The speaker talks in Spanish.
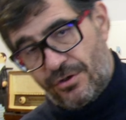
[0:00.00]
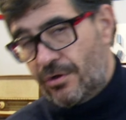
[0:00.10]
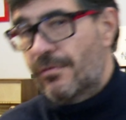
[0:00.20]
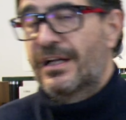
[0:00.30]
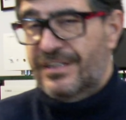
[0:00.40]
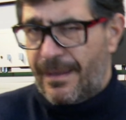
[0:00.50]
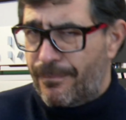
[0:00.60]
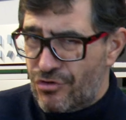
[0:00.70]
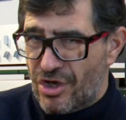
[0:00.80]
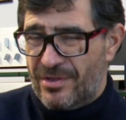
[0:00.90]
solo, así que
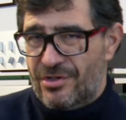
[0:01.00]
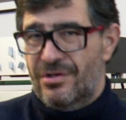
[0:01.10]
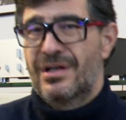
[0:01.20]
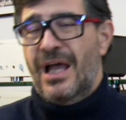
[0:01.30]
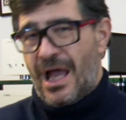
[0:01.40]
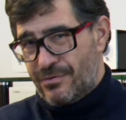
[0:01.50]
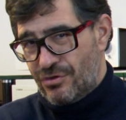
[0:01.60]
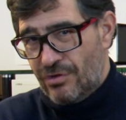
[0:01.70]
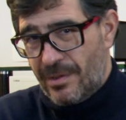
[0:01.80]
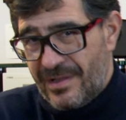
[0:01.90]
puñómetro
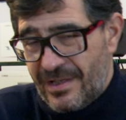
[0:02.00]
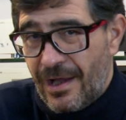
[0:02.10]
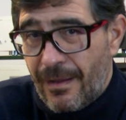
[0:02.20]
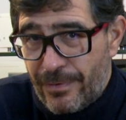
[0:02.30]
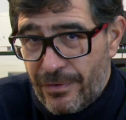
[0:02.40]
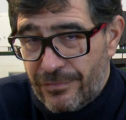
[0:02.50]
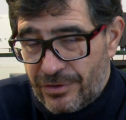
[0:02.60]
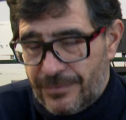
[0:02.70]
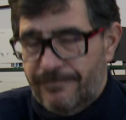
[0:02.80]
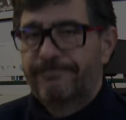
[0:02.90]
absolutamente approved.